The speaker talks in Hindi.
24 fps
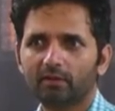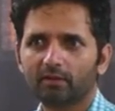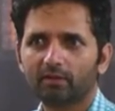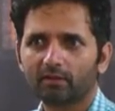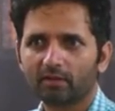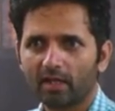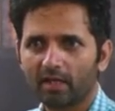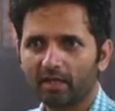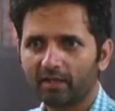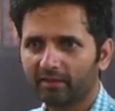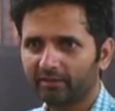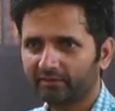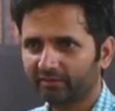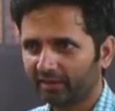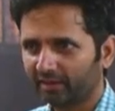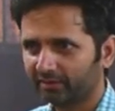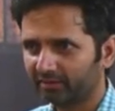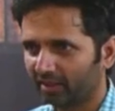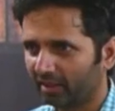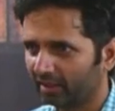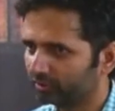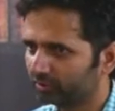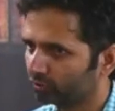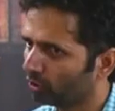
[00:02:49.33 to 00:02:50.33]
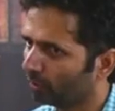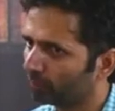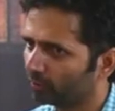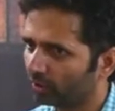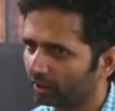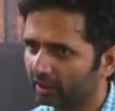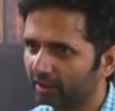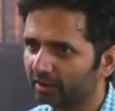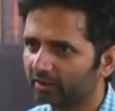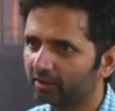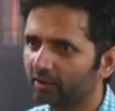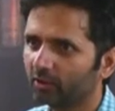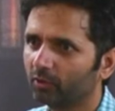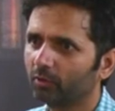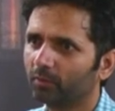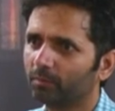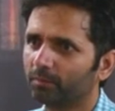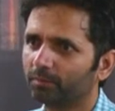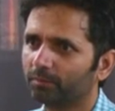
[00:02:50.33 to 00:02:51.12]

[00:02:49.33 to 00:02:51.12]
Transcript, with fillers: कागज़ का जहाज़ पर उड़ा लेते हो